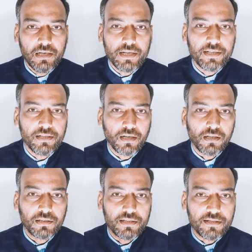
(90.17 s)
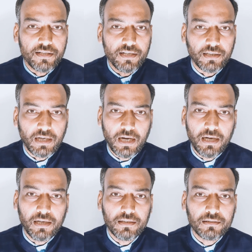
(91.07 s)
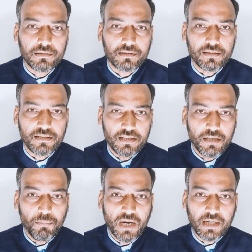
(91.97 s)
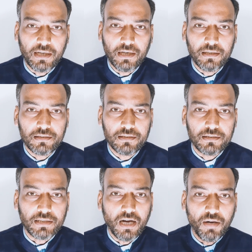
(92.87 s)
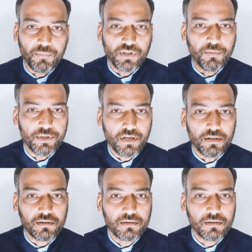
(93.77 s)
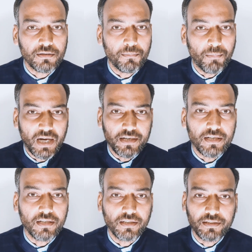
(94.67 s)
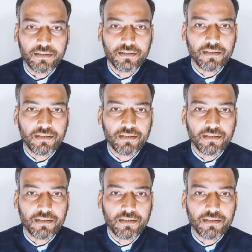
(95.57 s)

लेकिन अगर किसी ने कहा किसी ने माना या हम सब या मानने लगे